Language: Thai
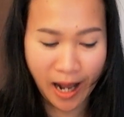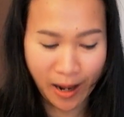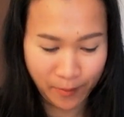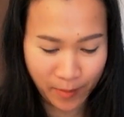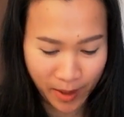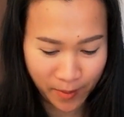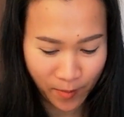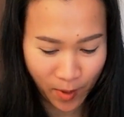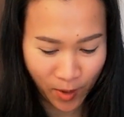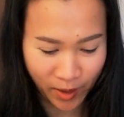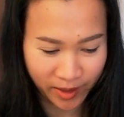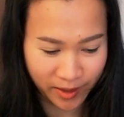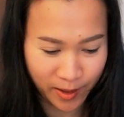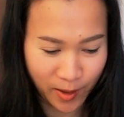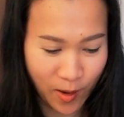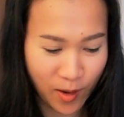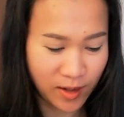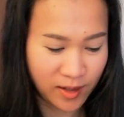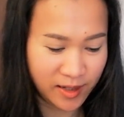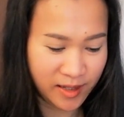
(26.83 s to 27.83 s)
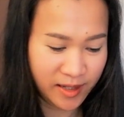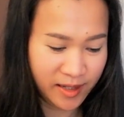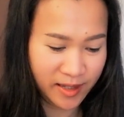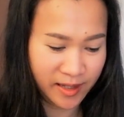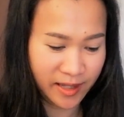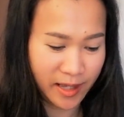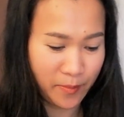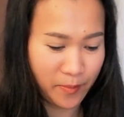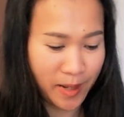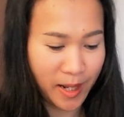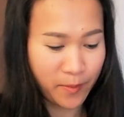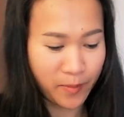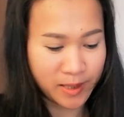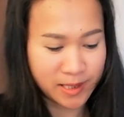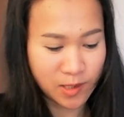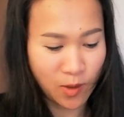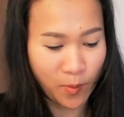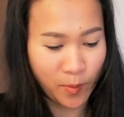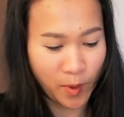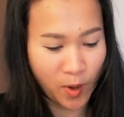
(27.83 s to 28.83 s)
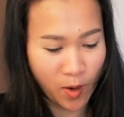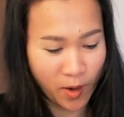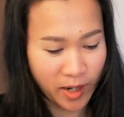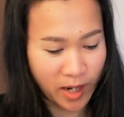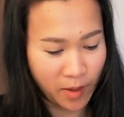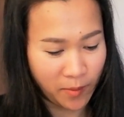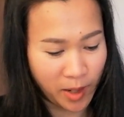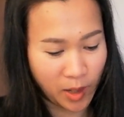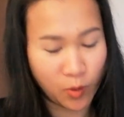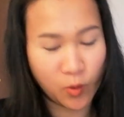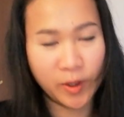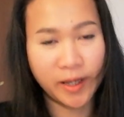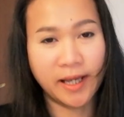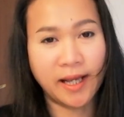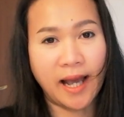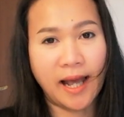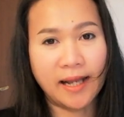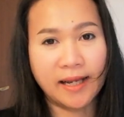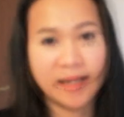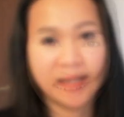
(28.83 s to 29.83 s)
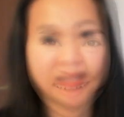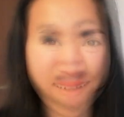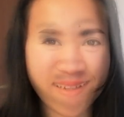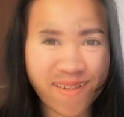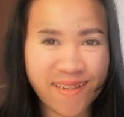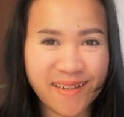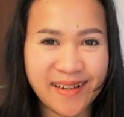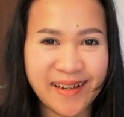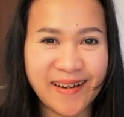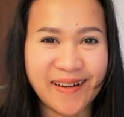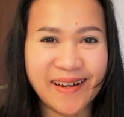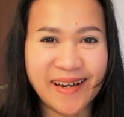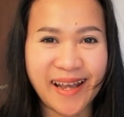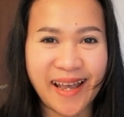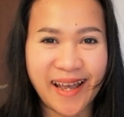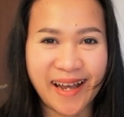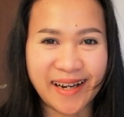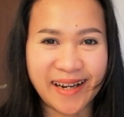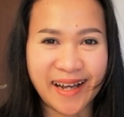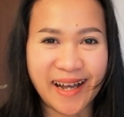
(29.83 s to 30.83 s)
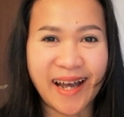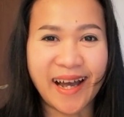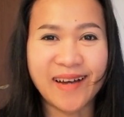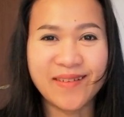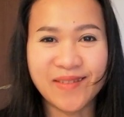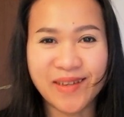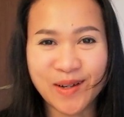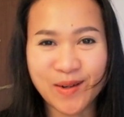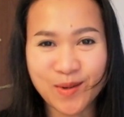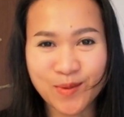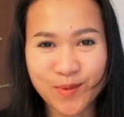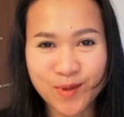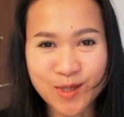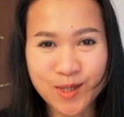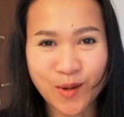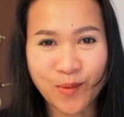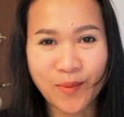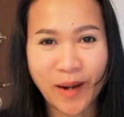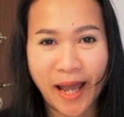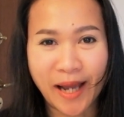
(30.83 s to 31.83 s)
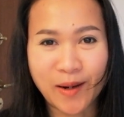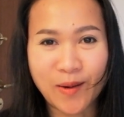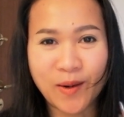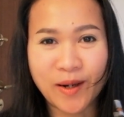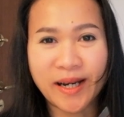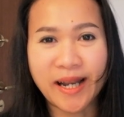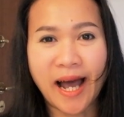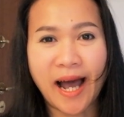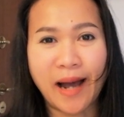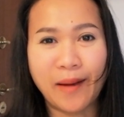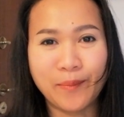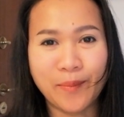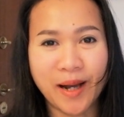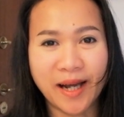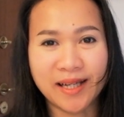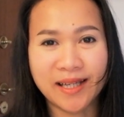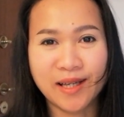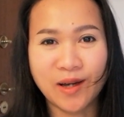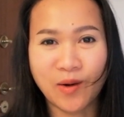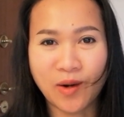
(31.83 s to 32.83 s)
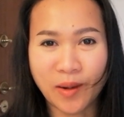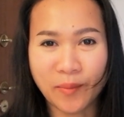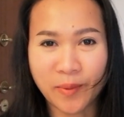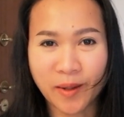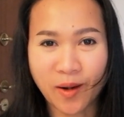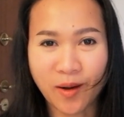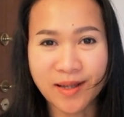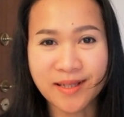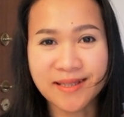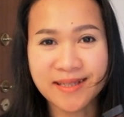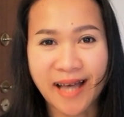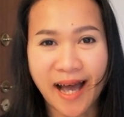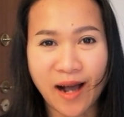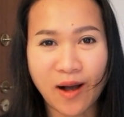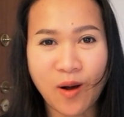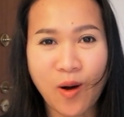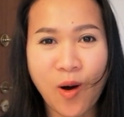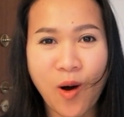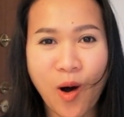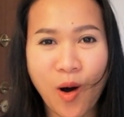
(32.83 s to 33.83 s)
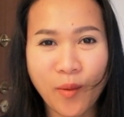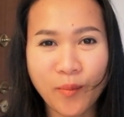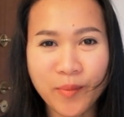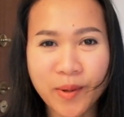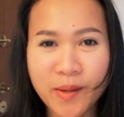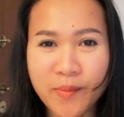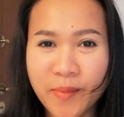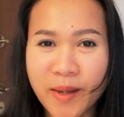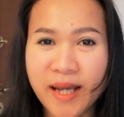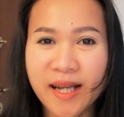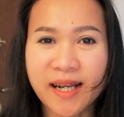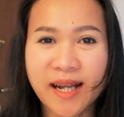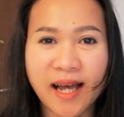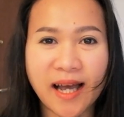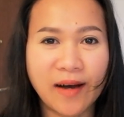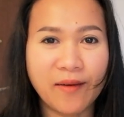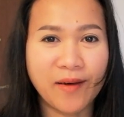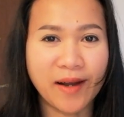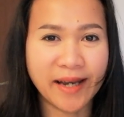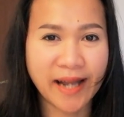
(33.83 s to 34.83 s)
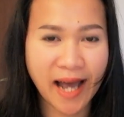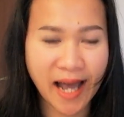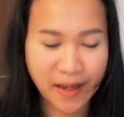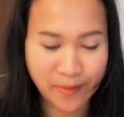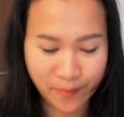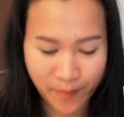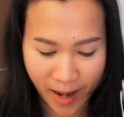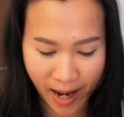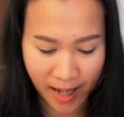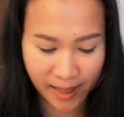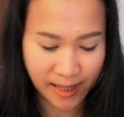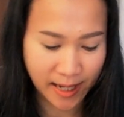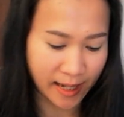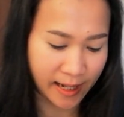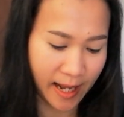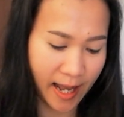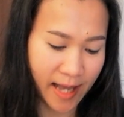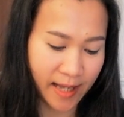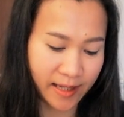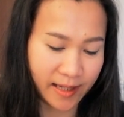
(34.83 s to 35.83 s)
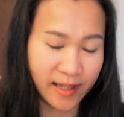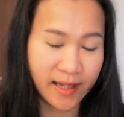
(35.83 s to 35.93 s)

ถามมาบ่อยเนาะเก็บเล็กผสมน้อยเอามาคุยกันข้อแรกนะคะ มีคุณผู้ชมหลายคนถามมาเกี่ยวกับรอยสักของพี่มิกนะคะ ว่าได้มายังไง